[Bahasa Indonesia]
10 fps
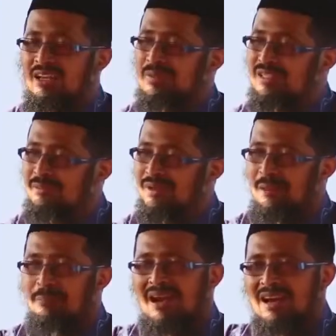yang bisa
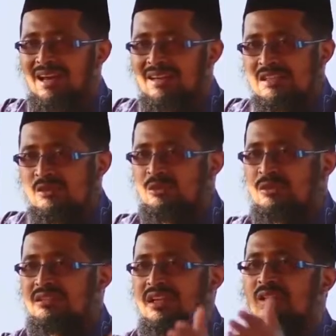melapangkan sesuatu
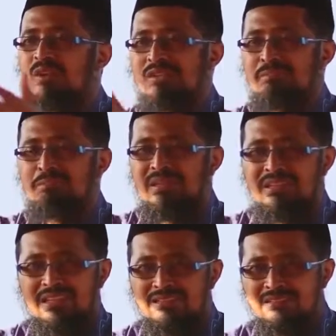yang telah Allah
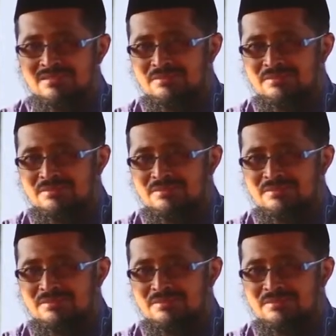sempitkan.